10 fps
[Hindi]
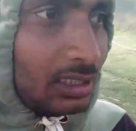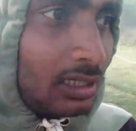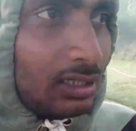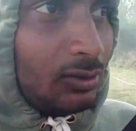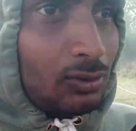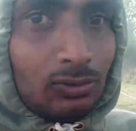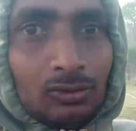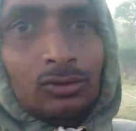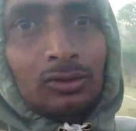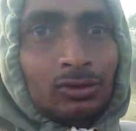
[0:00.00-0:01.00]
कर रहे हो
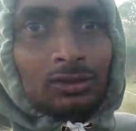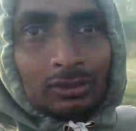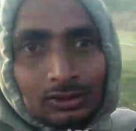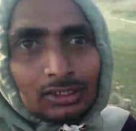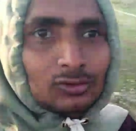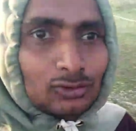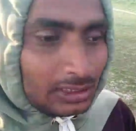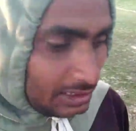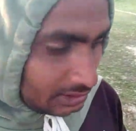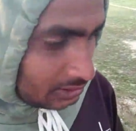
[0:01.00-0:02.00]
देखो नहर